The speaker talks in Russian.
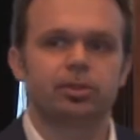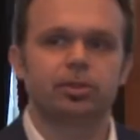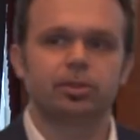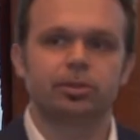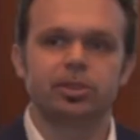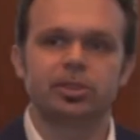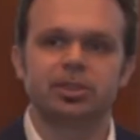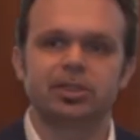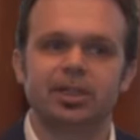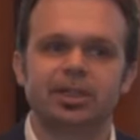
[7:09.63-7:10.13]
С
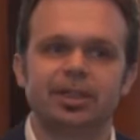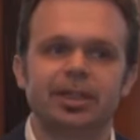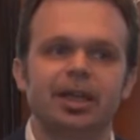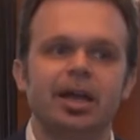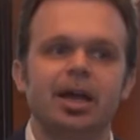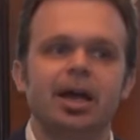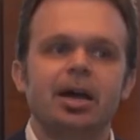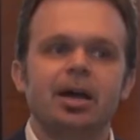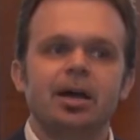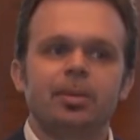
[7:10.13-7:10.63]
другой стороны,
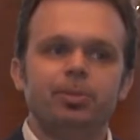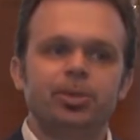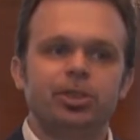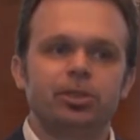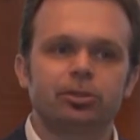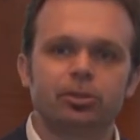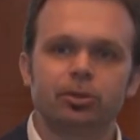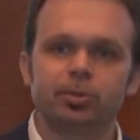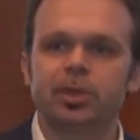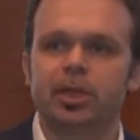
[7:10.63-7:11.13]

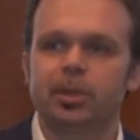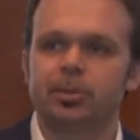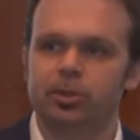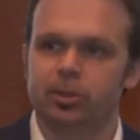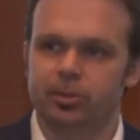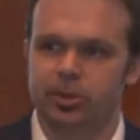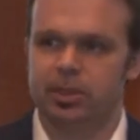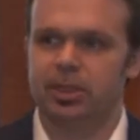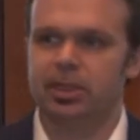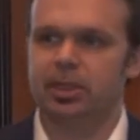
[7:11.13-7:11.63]
безумный
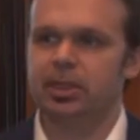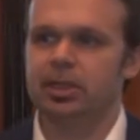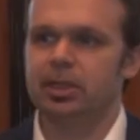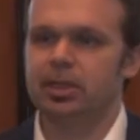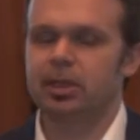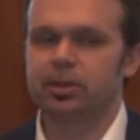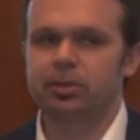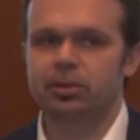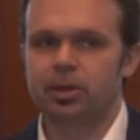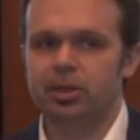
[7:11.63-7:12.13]
объем знаний,
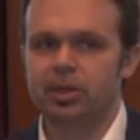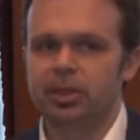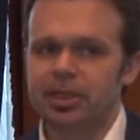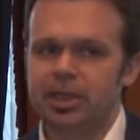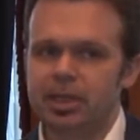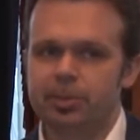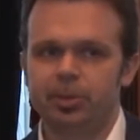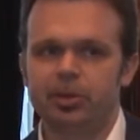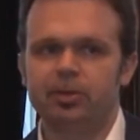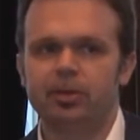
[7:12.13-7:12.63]
который
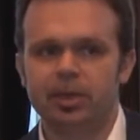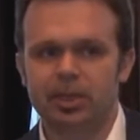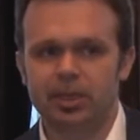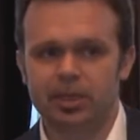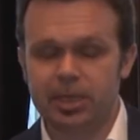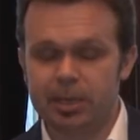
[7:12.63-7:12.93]
не, появля...